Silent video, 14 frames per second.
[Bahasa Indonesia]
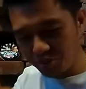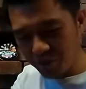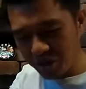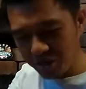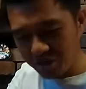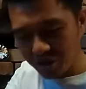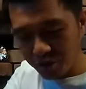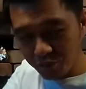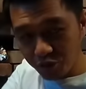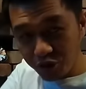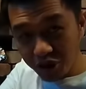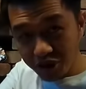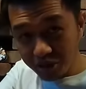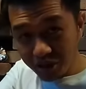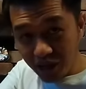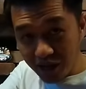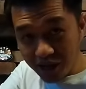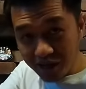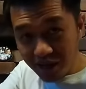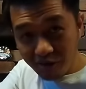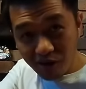nyobain mungkin
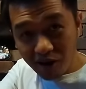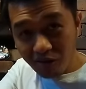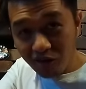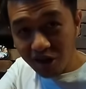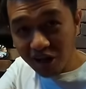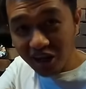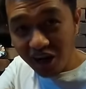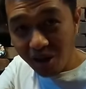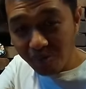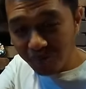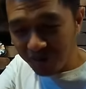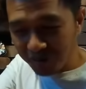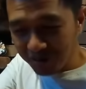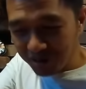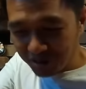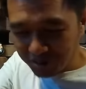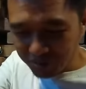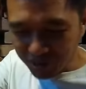tangan awal-awal kram lo